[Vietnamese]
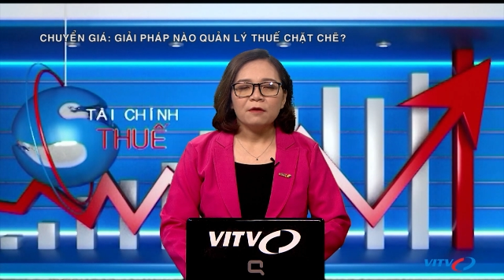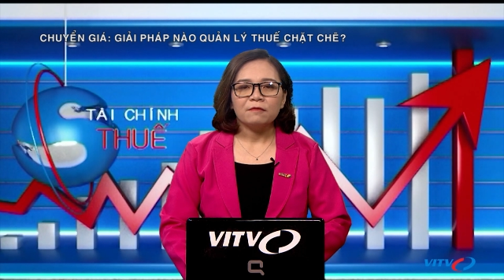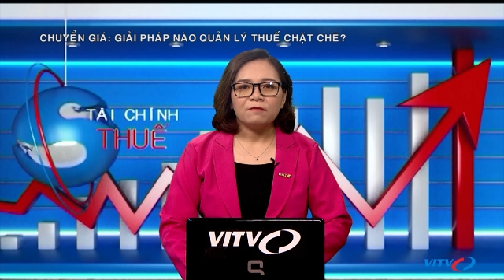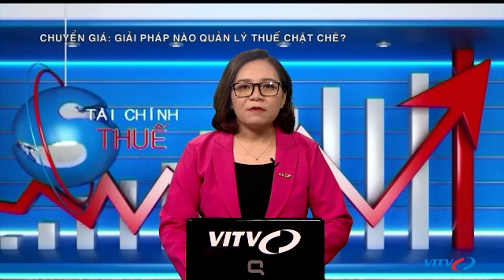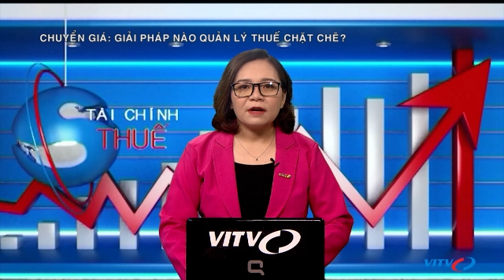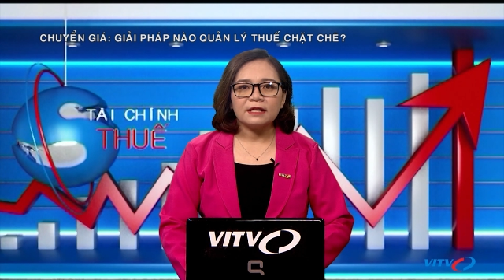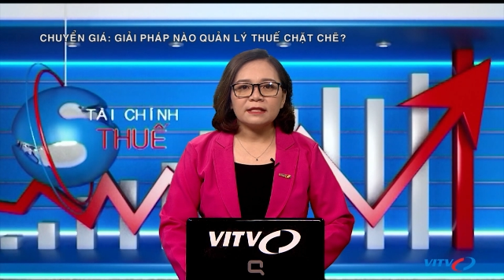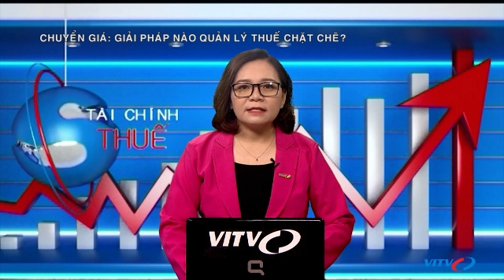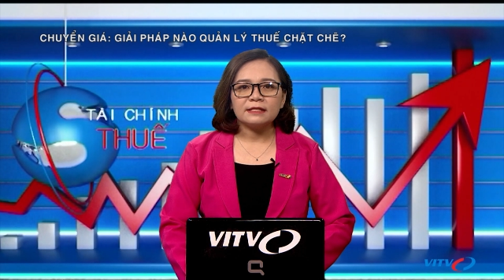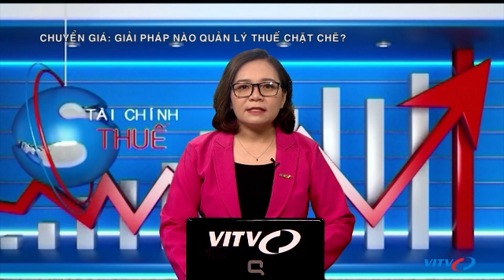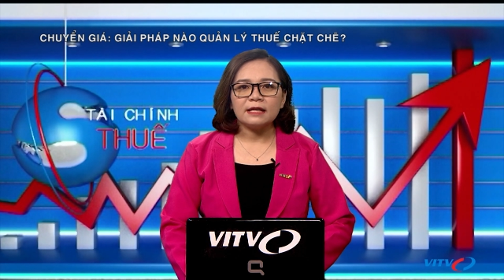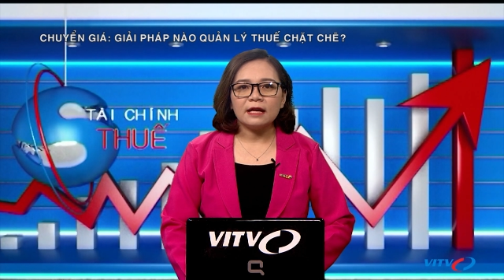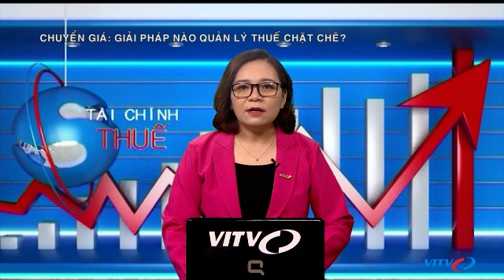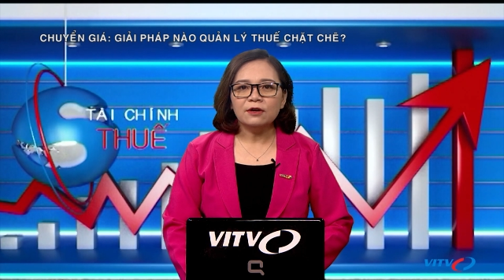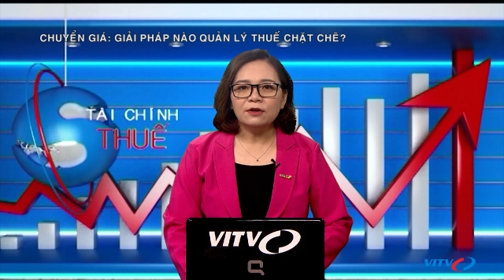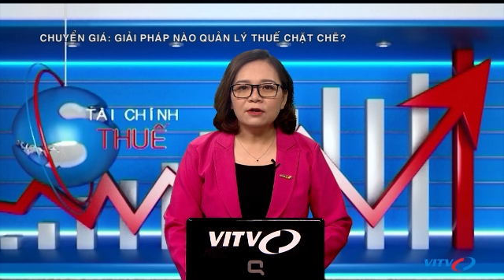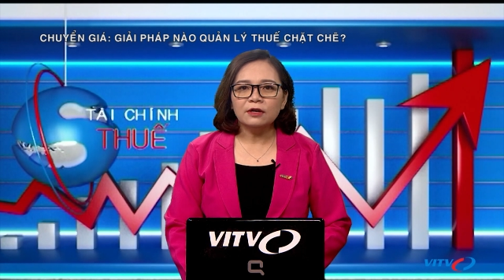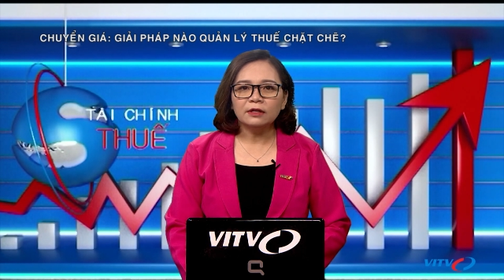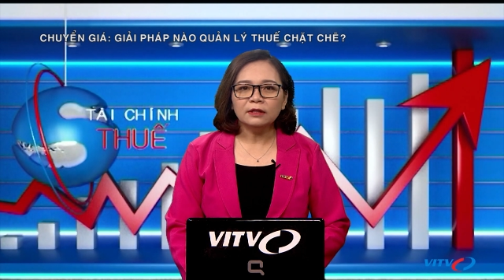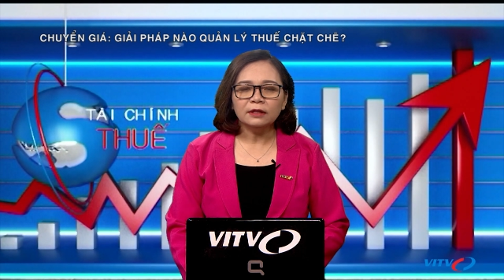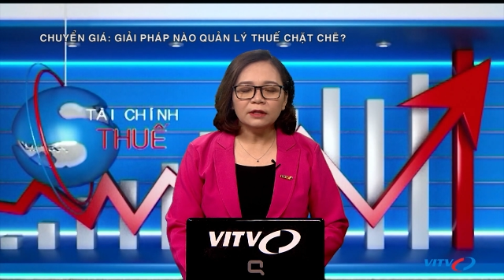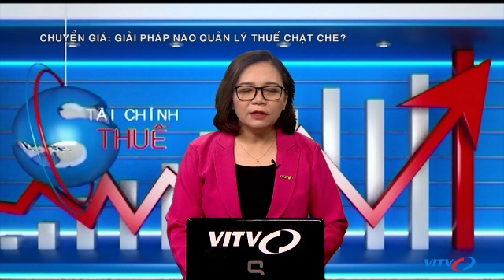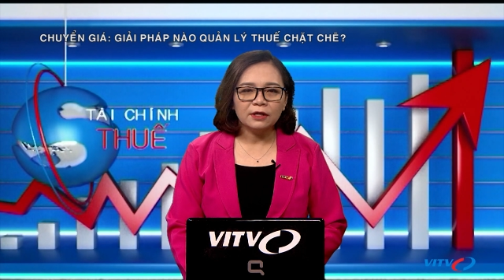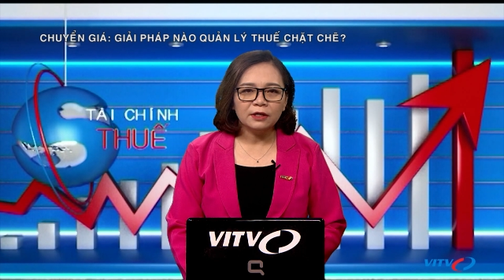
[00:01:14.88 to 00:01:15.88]
và sẽ
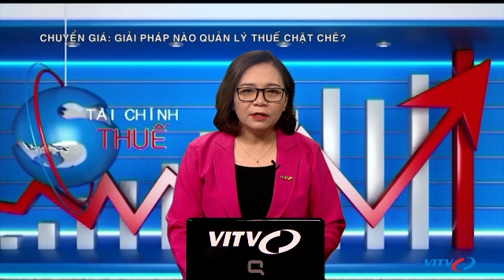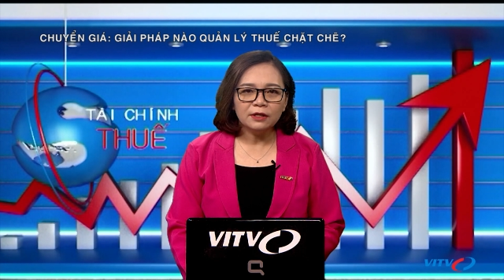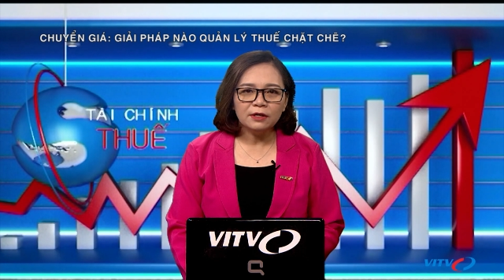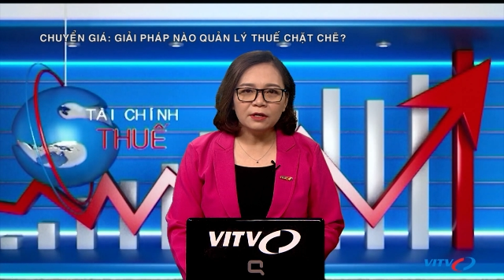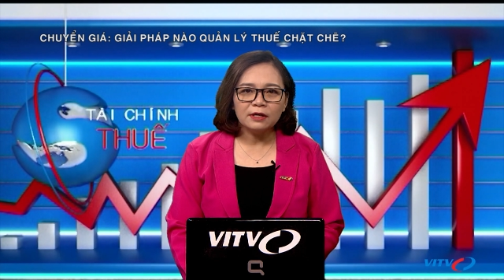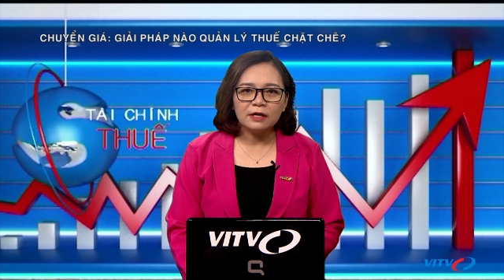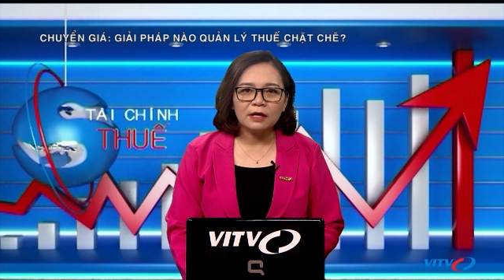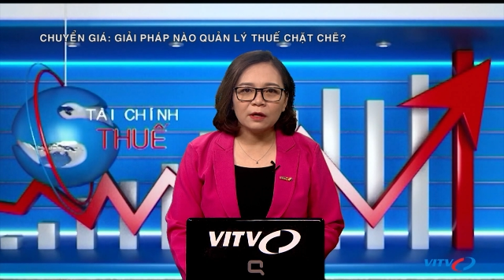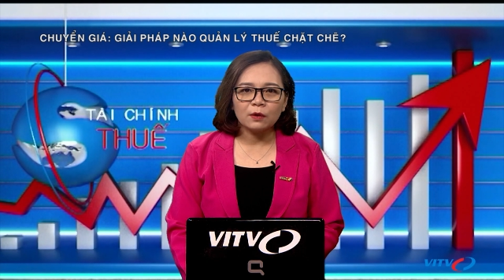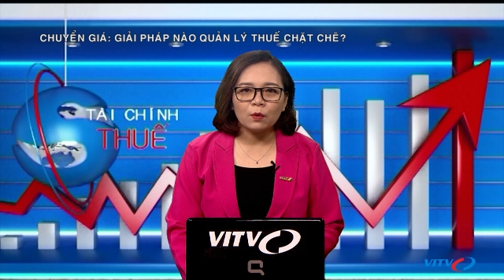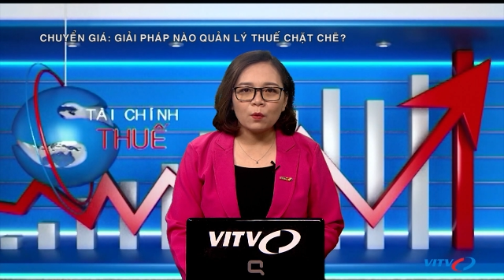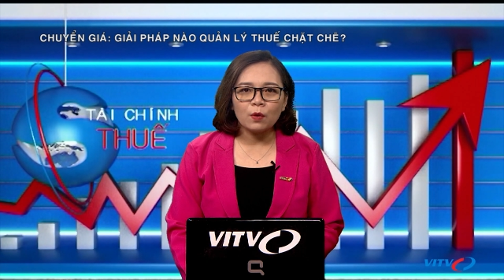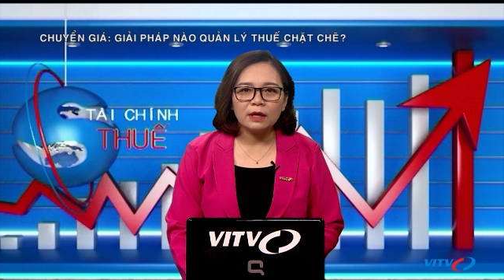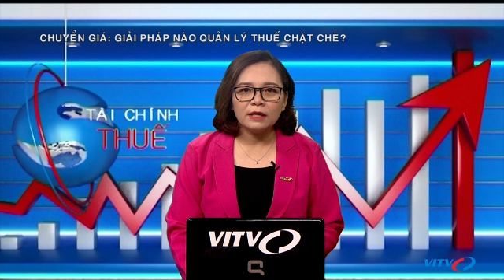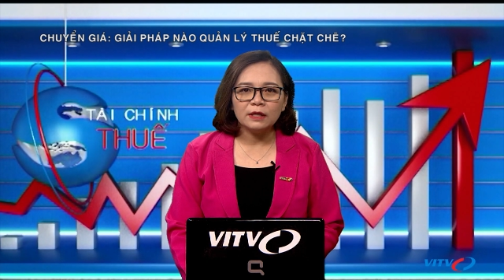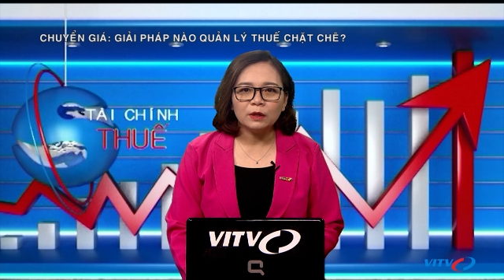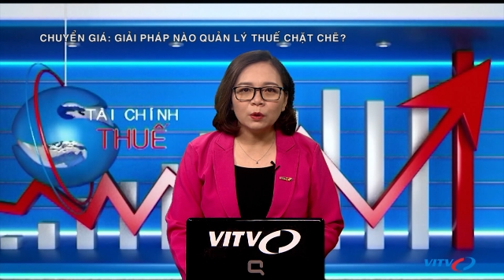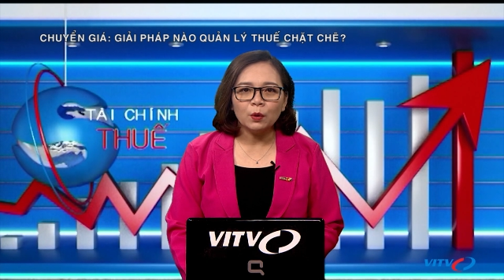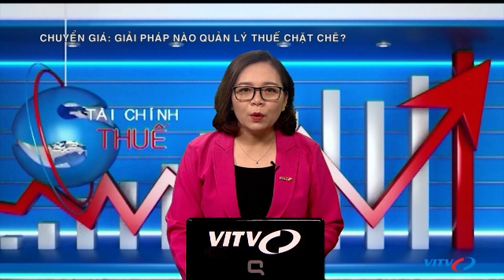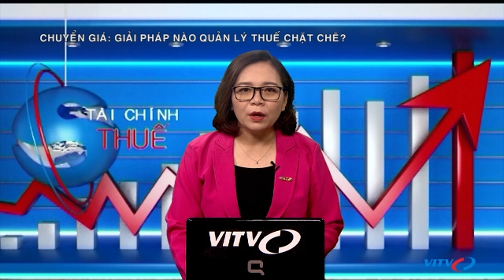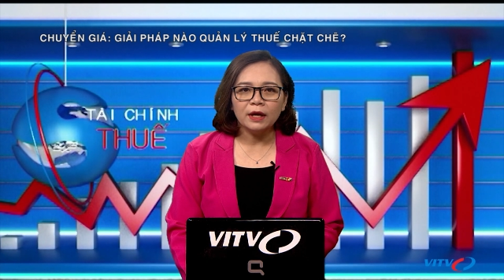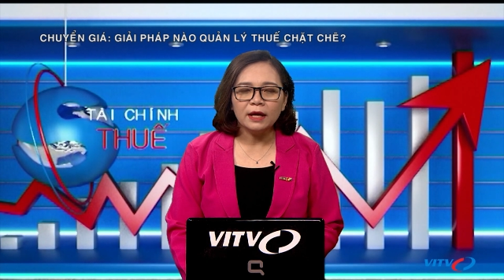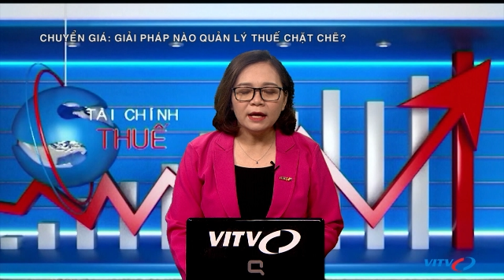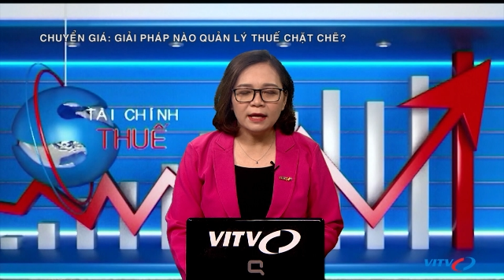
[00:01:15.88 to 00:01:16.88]
hướng tới thực hiện quản lý
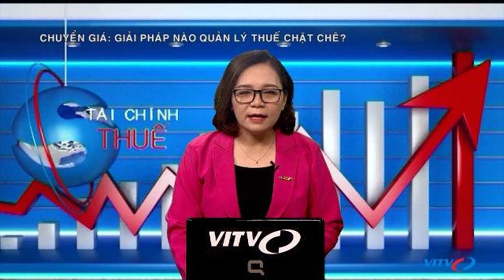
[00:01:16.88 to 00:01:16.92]
thuế